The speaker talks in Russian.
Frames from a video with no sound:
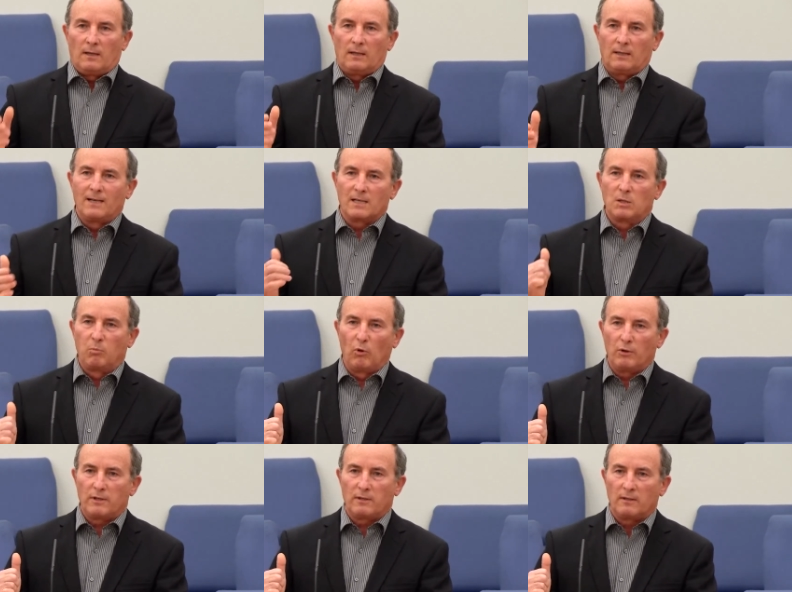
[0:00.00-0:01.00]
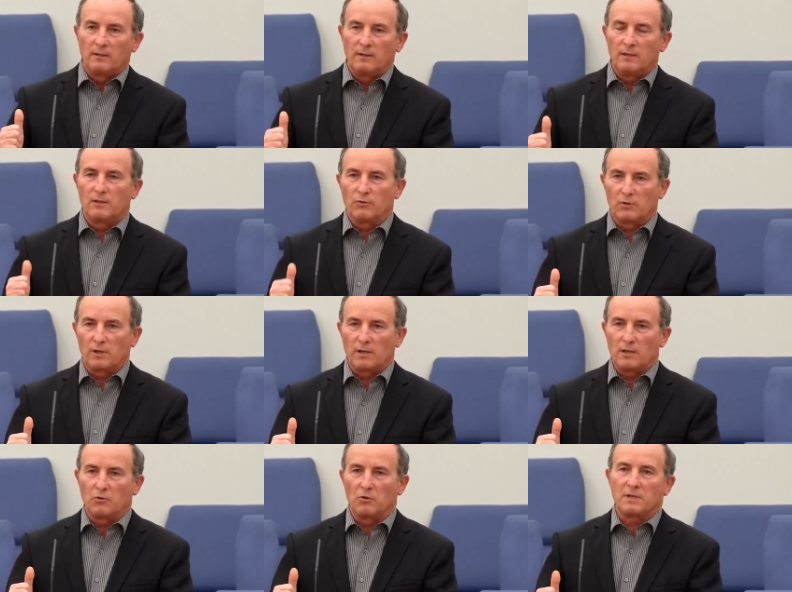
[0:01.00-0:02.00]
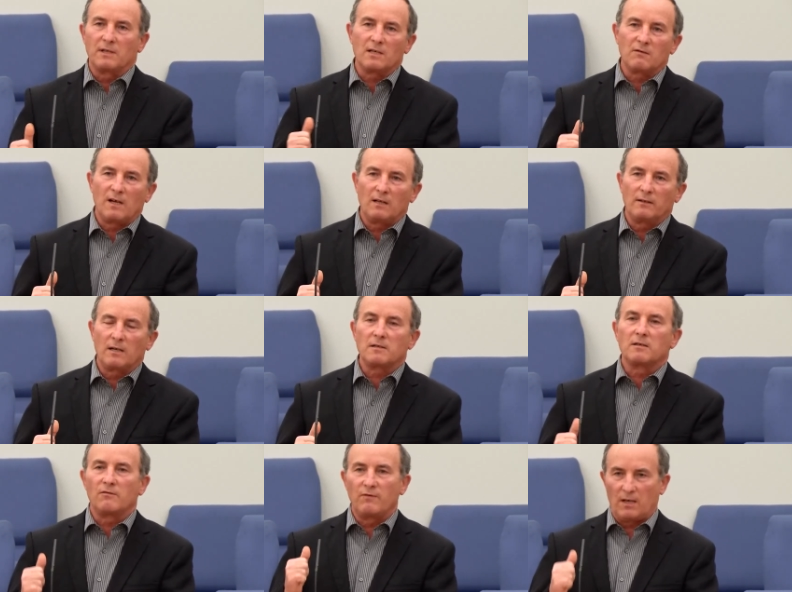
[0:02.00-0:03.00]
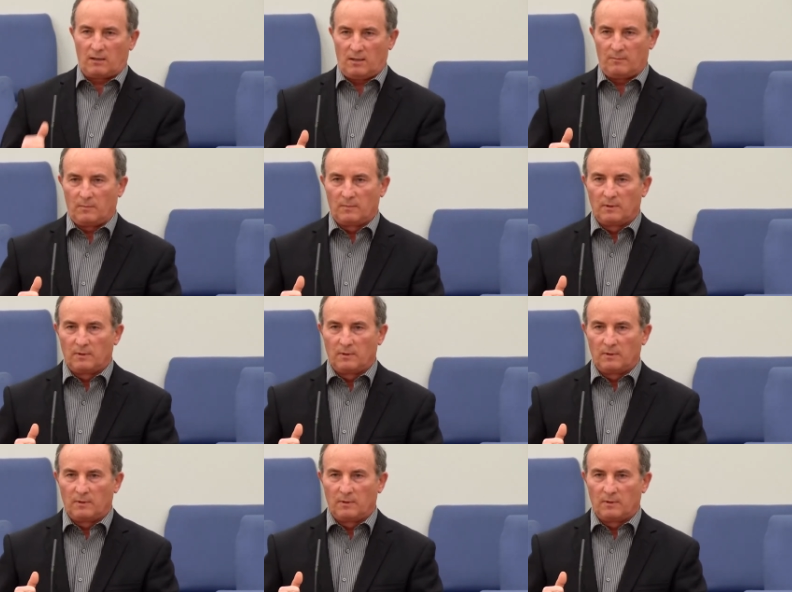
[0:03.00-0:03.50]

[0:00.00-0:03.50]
Господь Иисус Христос назвал нас светом.